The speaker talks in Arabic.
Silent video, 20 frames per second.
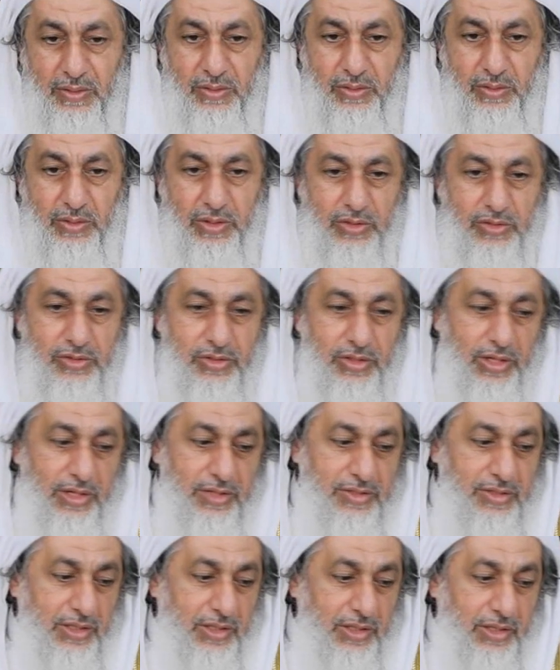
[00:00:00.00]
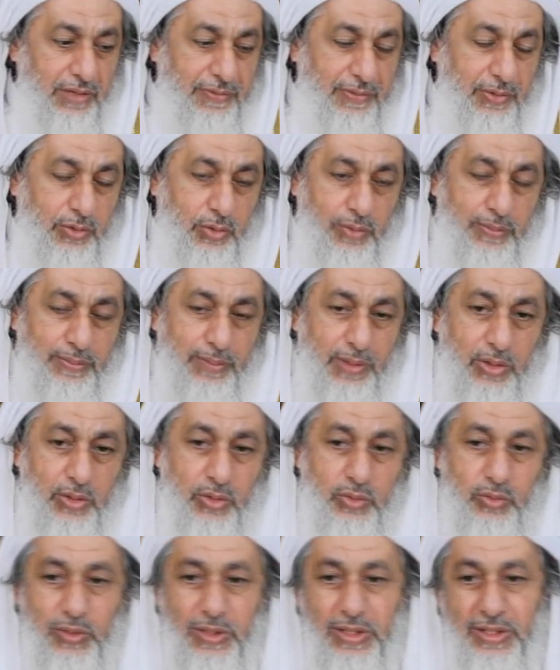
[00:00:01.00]
يريد شراء شقة في
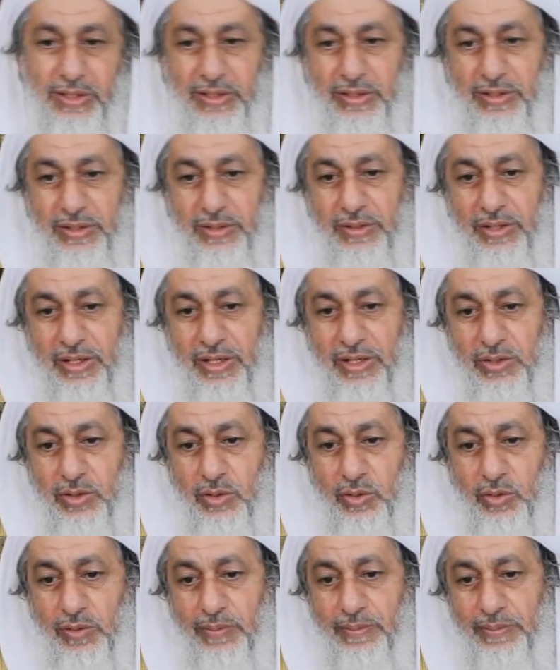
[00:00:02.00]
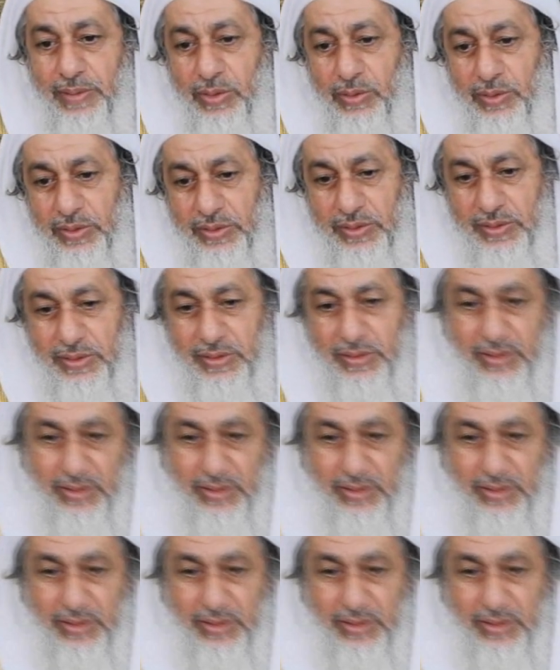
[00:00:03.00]
كومباوند ولكن إدارة الكومباوند